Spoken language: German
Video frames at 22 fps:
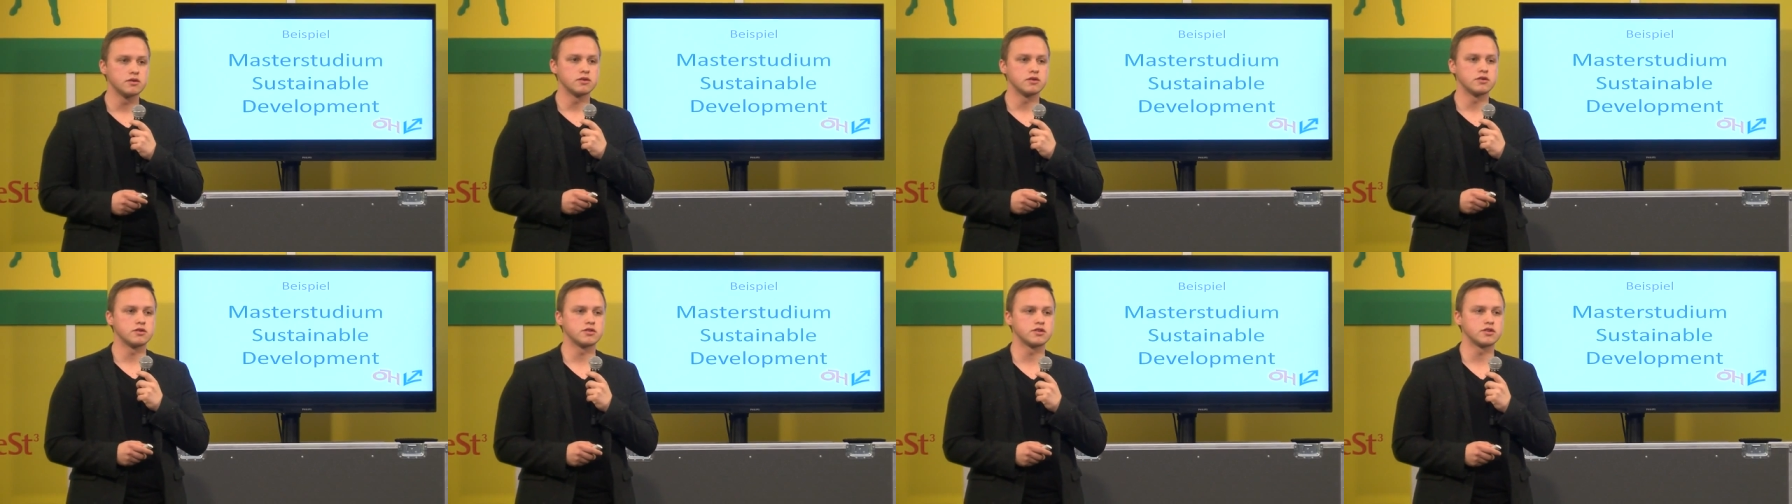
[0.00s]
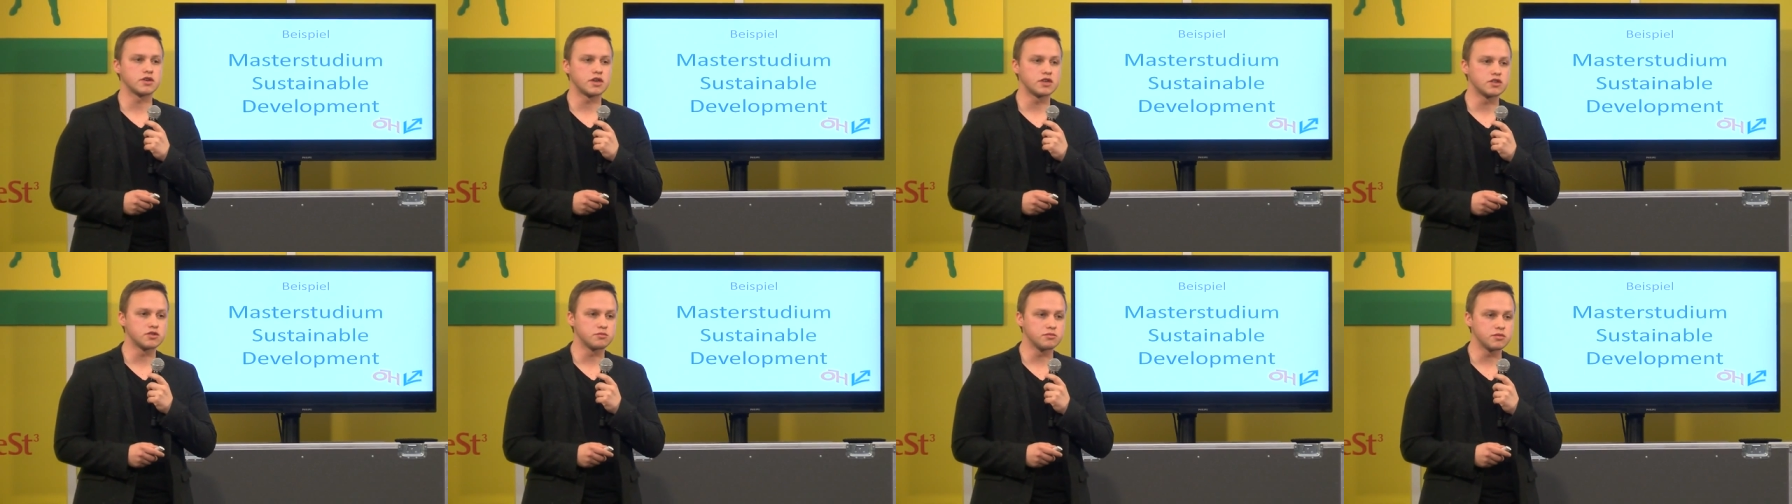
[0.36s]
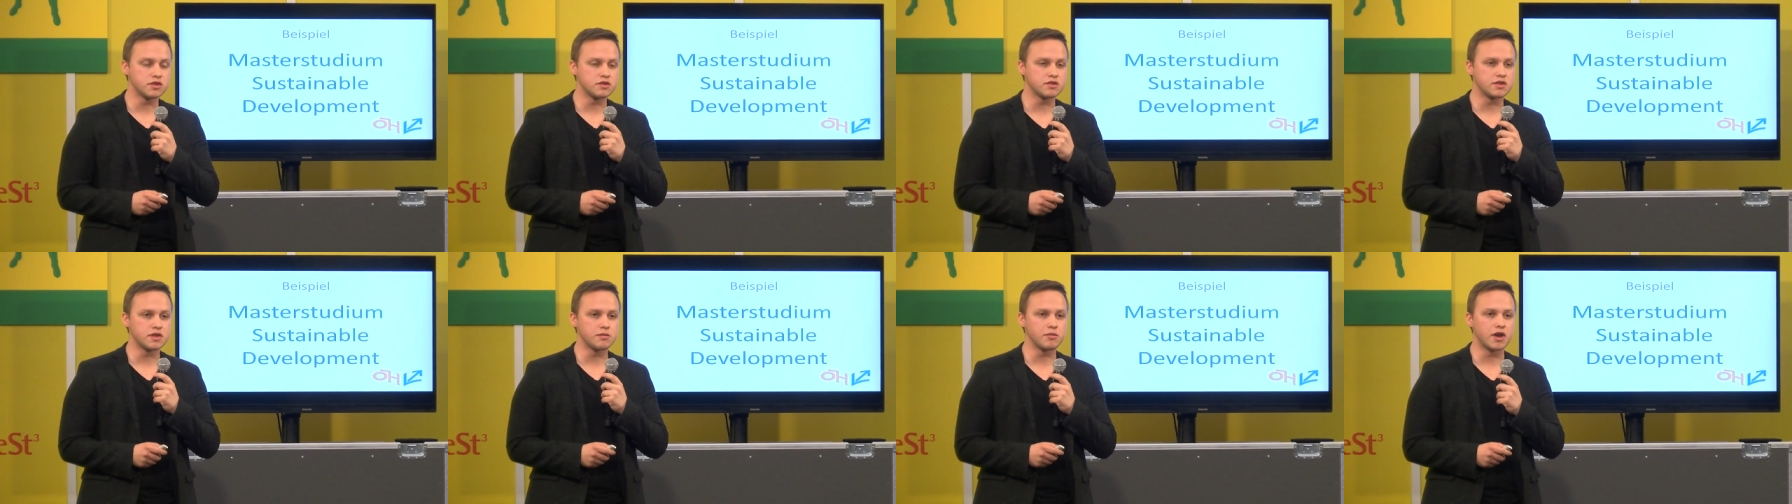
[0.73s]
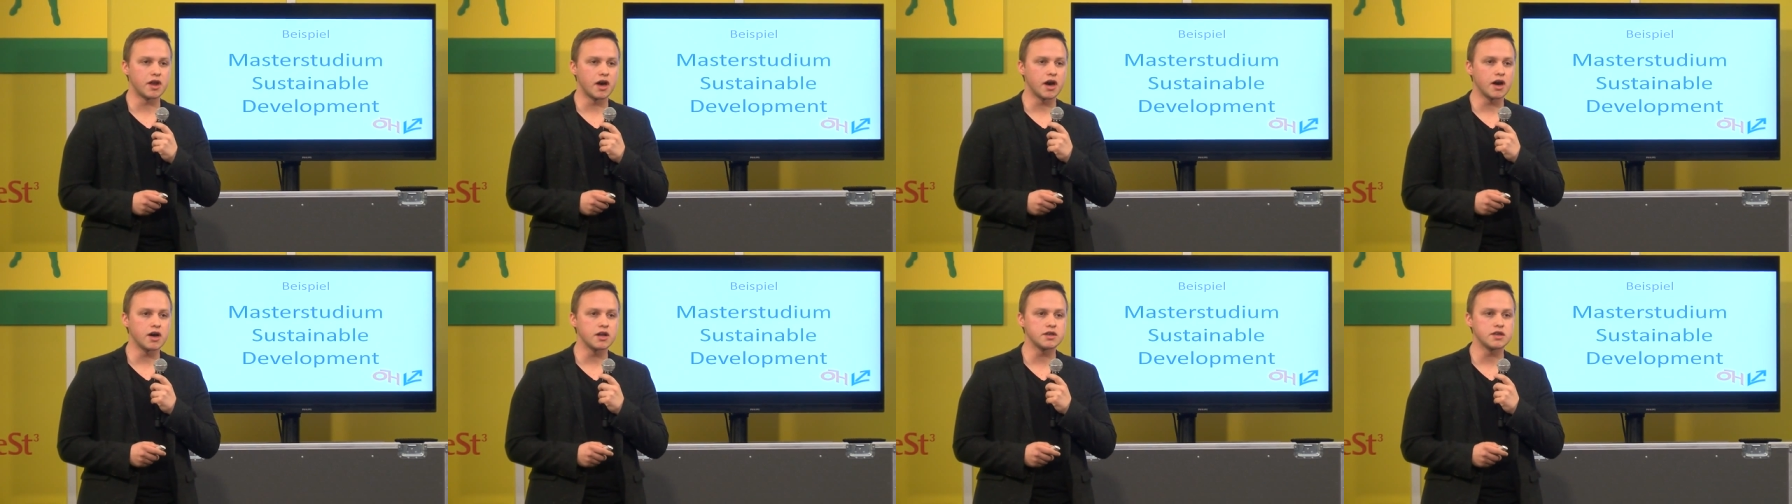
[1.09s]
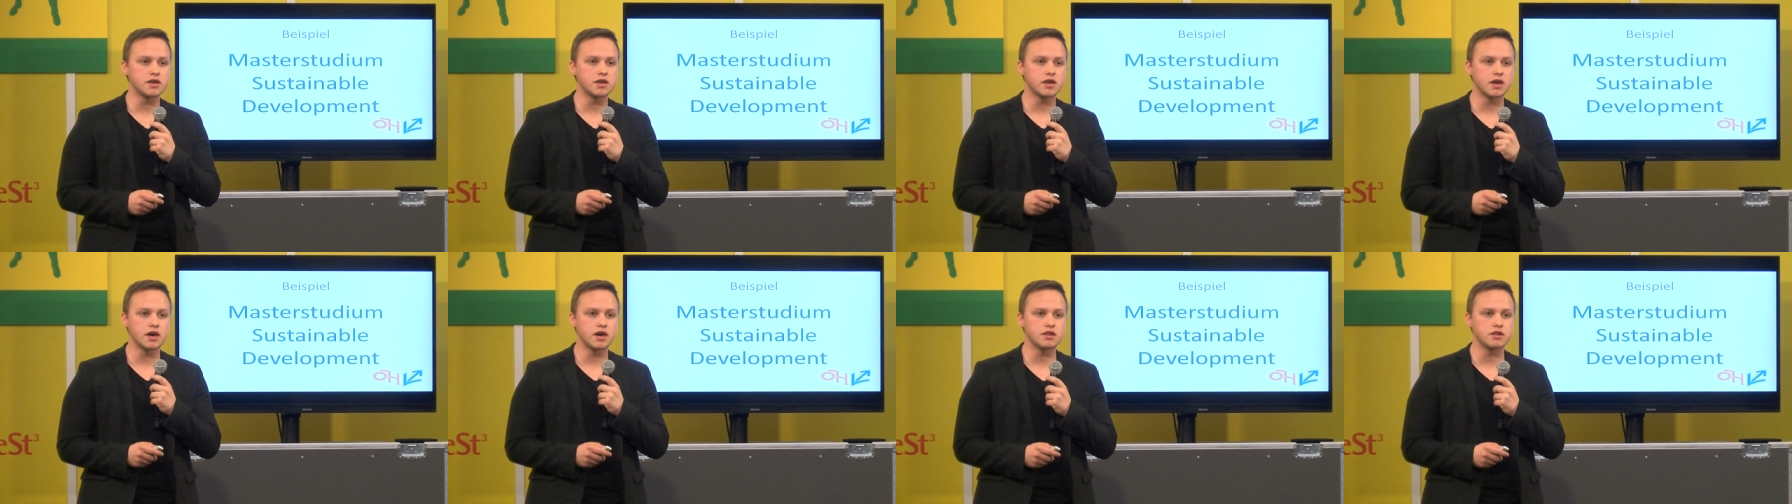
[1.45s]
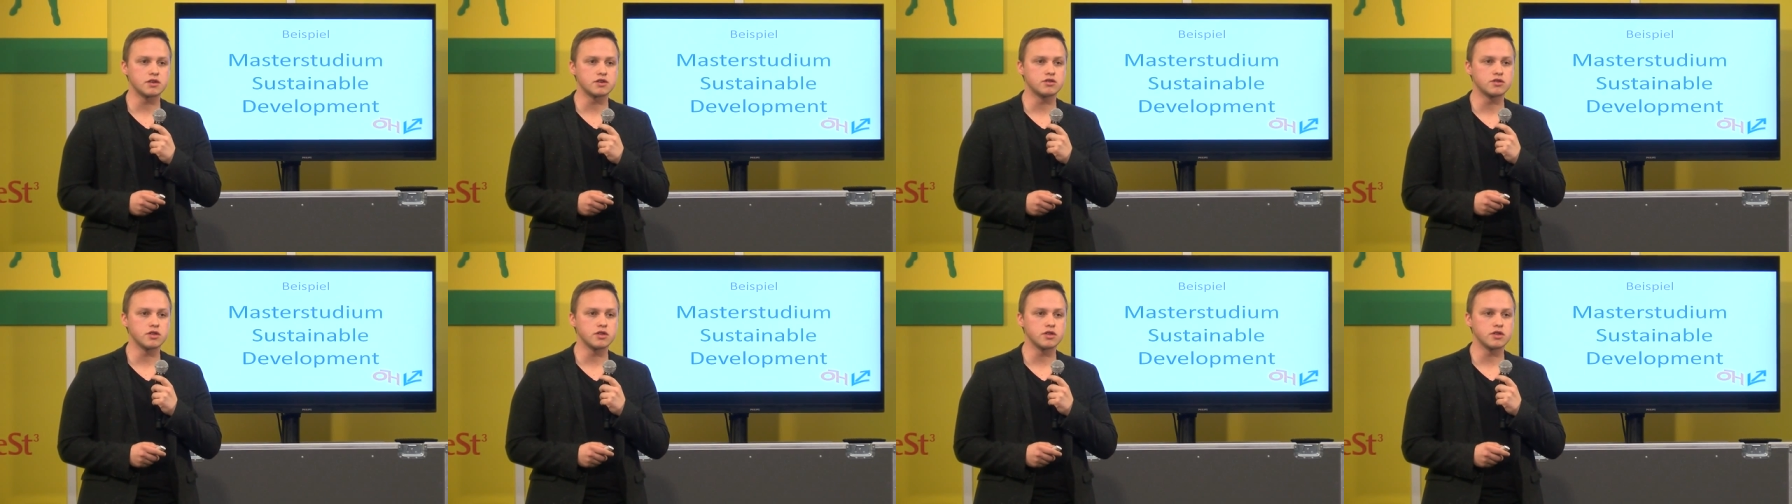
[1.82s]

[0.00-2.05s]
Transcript: Also da geht es um das Thema Nachhaltigkeit,